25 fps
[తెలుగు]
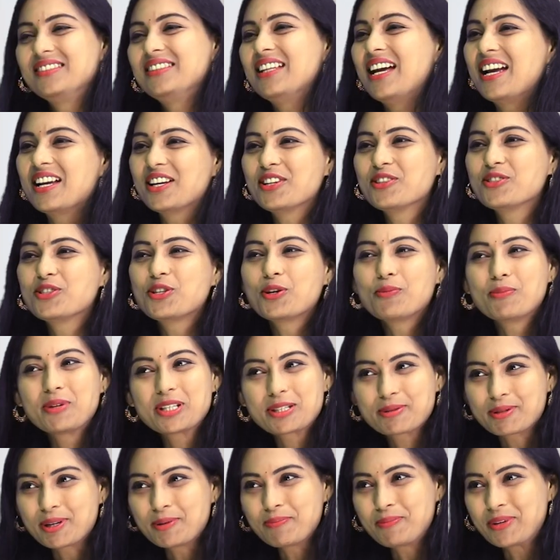థ్యాంక్ యూ సో
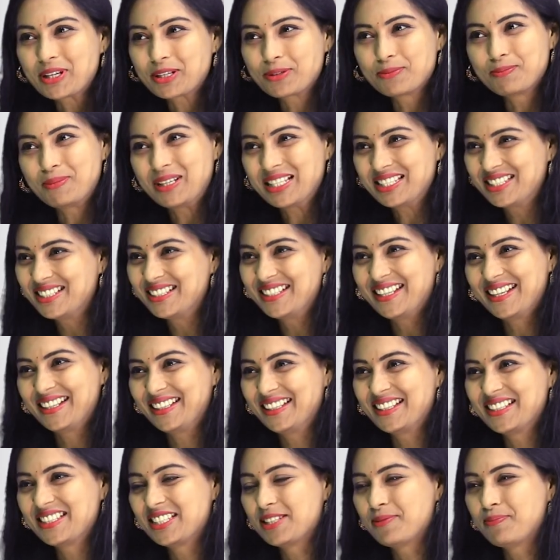మచ్ మ్యామ్ మాకు మంచి
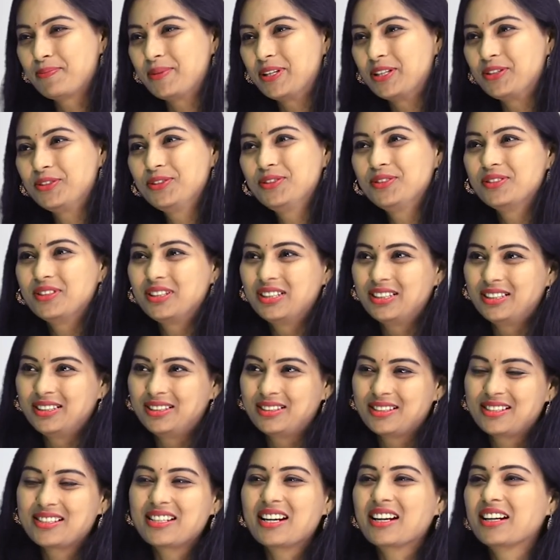టెక్నిక్ చెప్పారు
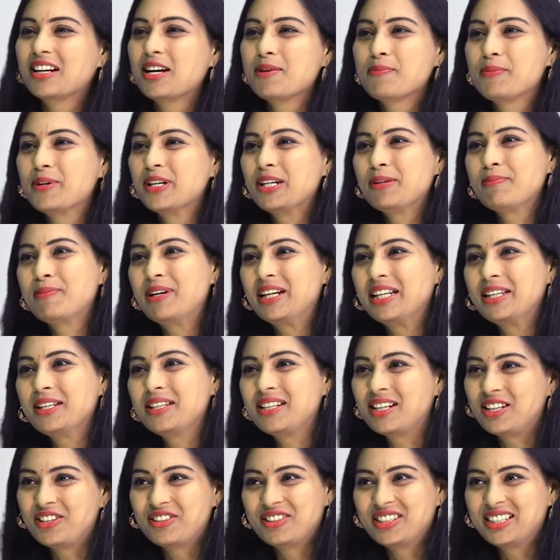స్ట్రక్ అయిపోయిన మనీ
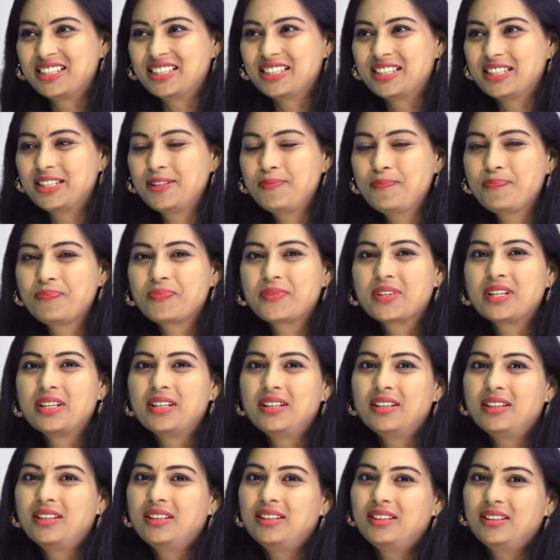రావడానికి
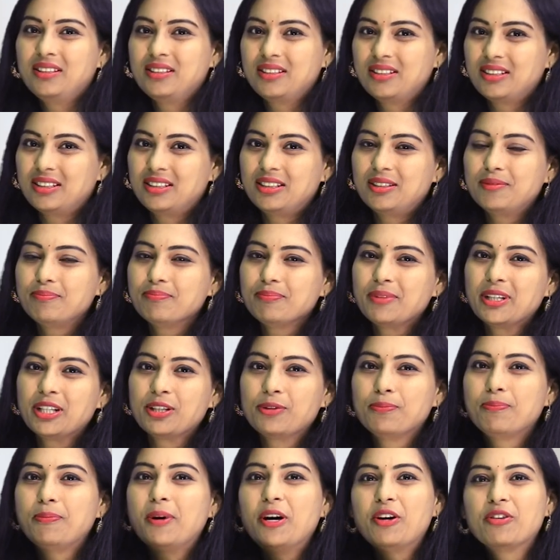
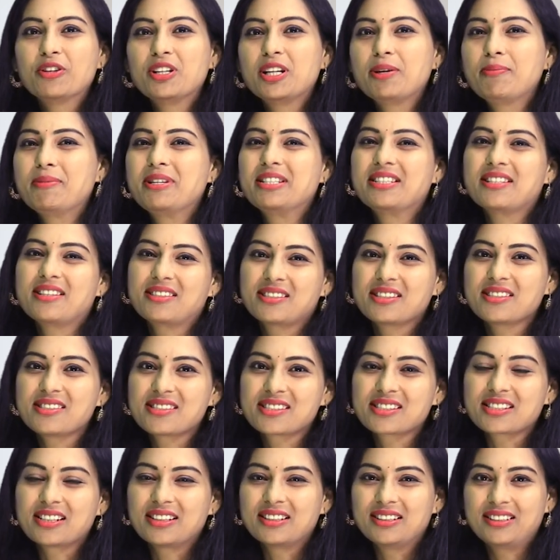మీరు పౌర్ణమి
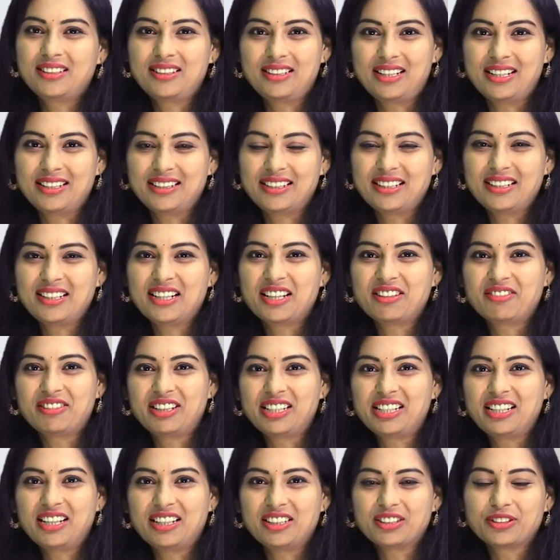సెషన్స్ కన్నా అటెండ్
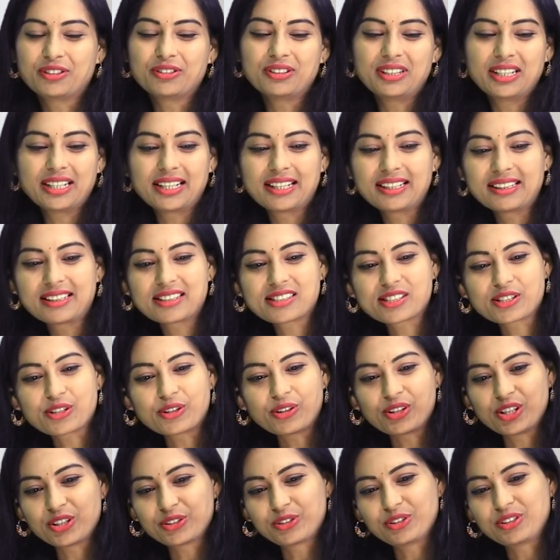అవ్వాలి అనుకుంటే కింద
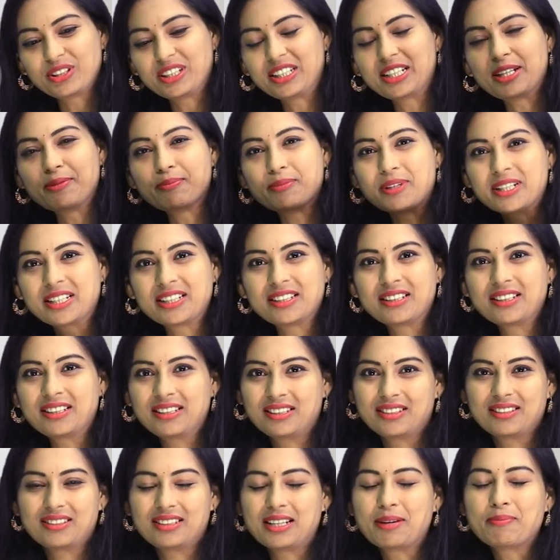స్క్రోల్ అవుతున్న నెంబర్ని
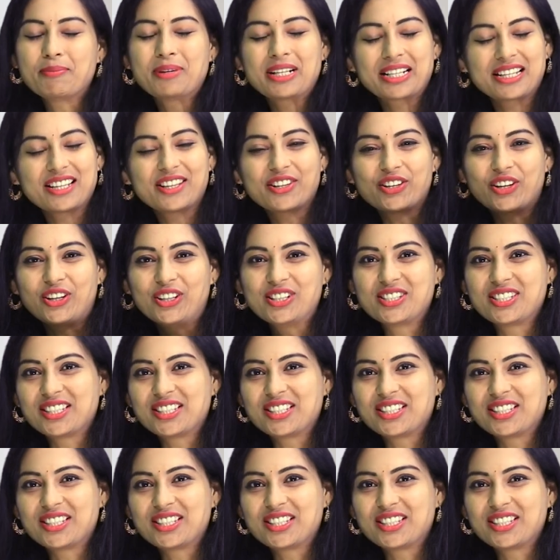నెంబర్కి కాల్